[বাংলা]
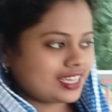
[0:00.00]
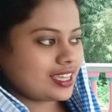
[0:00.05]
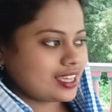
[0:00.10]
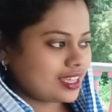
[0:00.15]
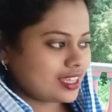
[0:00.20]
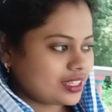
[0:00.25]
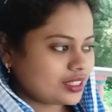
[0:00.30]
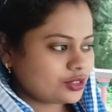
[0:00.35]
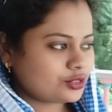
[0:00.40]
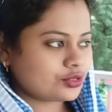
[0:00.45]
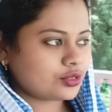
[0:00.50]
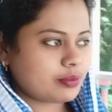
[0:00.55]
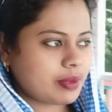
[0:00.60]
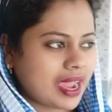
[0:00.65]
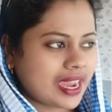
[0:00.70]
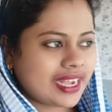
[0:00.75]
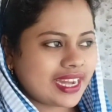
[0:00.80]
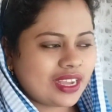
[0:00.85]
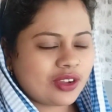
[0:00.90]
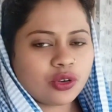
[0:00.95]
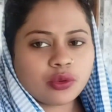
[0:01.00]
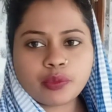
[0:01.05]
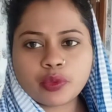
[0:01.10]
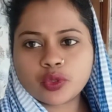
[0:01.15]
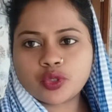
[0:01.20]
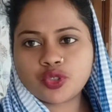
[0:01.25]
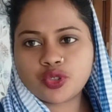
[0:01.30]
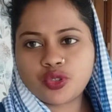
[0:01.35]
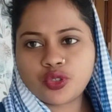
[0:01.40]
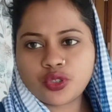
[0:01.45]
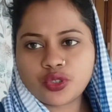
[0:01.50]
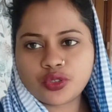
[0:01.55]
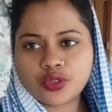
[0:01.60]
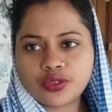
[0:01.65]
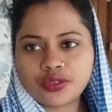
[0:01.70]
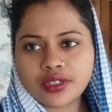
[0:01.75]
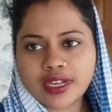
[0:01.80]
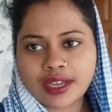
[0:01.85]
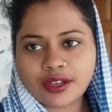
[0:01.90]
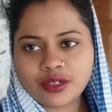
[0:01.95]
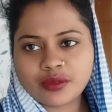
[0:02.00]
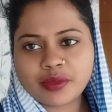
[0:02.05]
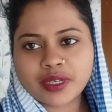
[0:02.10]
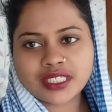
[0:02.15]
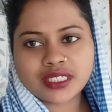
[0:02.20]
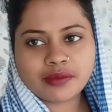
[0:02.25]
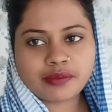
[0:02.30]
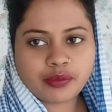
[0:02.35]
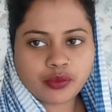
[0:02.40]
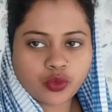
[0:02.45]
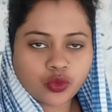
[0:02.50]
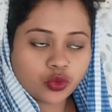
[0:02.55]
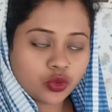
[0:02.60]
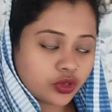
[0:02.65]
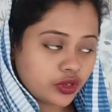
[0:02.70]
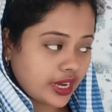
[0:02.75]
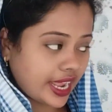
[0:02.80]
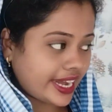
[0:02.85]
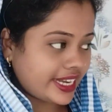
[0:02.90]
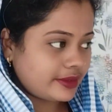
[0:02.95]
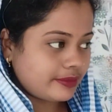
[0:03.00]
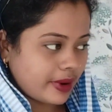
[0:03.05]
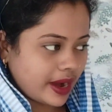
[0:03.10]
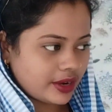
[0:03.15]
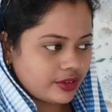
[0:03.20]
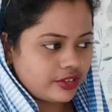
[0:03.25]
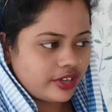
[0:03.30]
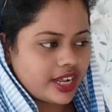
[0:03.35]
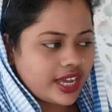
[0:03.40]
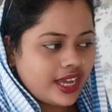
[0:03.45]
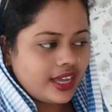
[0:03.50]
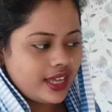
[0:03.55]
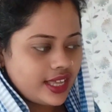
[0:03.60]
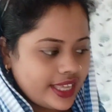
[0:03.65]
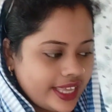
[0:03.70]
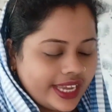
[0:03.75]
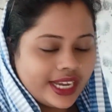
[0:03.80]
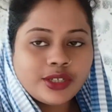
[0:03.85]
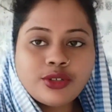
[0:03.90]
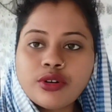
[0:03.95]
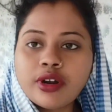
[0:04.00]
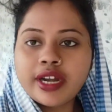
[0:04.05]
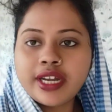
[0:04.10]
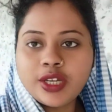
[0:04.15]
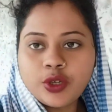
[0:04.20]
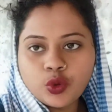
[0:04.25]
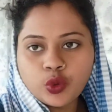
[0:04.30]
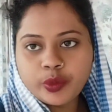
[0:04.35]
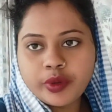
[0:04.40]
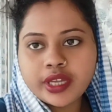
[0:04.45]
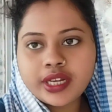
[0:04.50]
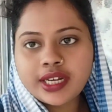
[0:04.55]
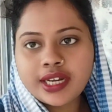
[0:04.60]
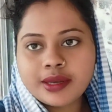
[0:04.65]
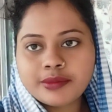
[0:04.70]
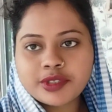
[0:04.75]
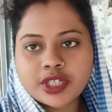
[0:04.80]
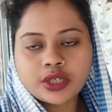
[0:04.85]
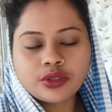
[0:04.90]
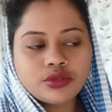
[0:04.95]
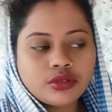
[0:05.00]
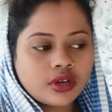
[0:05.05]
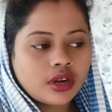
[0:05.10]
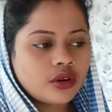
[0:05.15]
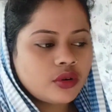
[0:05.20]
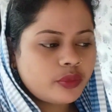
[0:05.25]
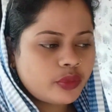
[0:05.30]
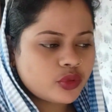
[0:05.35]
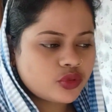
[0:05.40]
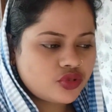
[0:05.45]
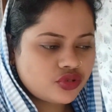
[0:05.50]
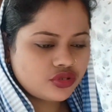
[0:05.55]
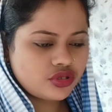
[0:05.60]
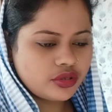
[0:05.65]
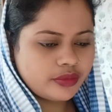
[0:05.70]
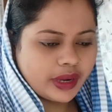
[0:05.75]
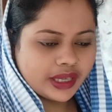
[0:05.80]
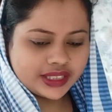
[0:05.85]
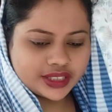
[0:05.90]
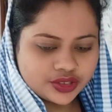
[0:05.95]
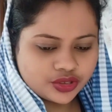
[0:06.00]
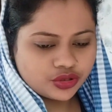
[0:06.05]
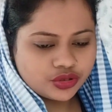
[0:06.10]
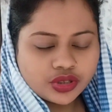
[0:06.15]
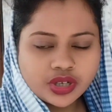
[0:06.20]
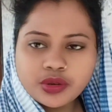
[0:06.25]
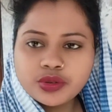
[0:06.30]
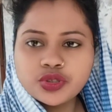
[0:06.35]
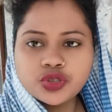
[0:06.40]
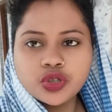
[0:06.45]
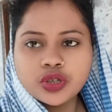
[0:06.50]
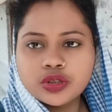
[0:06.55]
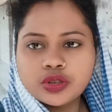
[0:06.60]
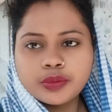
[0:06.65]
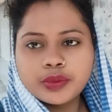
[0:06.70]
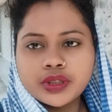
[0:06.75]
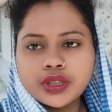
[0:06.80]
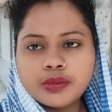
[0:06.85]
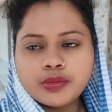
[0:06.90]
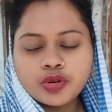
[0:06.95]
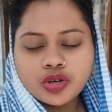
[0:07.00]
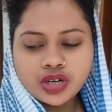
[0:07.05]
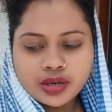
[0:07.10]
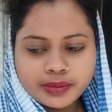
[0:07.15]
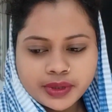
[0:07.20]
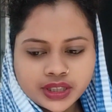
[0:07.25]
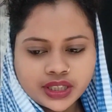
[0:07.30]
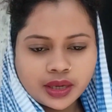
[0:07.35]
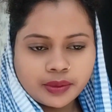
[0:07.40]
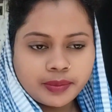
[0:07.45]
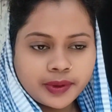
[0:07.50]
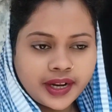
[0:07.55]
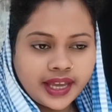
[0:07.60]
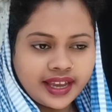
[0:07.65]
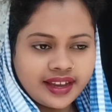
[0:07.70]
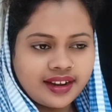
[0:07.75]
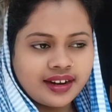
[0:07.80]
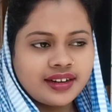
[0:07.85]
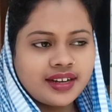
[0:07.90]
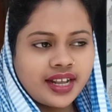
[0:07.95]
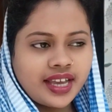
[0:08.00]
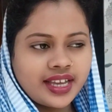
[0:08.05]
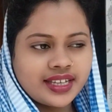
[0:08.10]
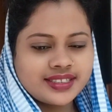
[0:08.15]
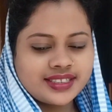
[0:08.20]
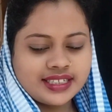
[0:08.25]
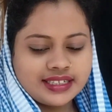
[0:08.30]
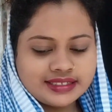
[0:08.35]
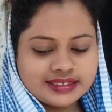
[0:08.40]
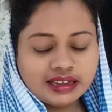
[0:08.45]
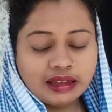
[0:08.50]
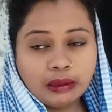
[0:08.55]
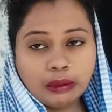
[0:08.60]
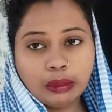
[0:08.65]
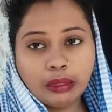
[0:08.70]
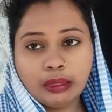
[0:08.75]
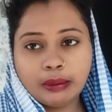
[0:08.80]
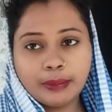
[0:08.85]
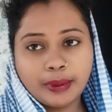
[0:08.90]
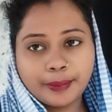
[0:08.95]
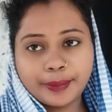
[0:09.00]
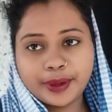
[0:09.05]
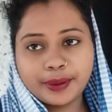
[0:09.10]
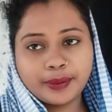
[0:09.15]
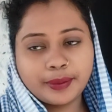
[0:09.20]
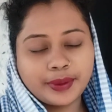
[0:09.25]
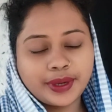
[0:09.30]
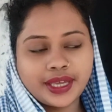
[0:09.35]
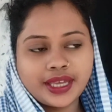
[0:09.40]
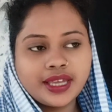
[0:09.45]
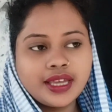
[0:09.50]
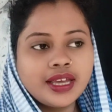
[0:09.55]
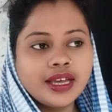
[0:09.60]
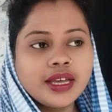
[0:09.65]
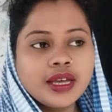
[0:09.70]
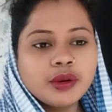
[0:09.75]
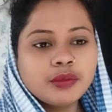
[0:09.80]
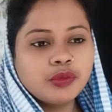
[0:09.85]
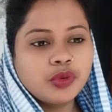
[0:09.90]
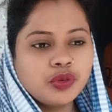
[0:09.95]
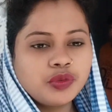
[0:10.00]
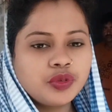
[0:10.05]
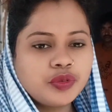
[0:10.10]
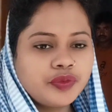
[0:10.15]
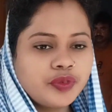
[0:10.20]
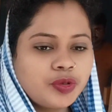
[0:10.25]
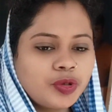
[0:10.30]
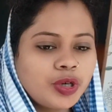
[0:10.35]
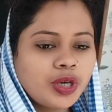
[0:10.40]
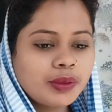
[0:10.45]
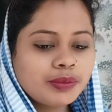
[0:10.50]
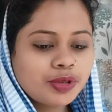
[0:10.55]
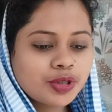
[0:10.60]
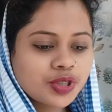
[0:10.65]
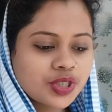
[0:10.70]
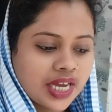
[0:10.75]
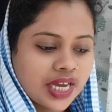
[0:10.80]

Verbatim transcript: তো বাইরে এখন প্রচণ্ড রোদ্দুর এখন বাজে পুরো রাইট বারোটা একটুখানি ঘুমিয়ে নিলাম জানো তো কারণ প্রচণ্ড মাথা যন্ত্রণা হচ্ছিলো তোমাদের বললাম না তারপরে এখানটায় এসেই যা বাবরে বাবরে বমি করলাম তো যাই হোক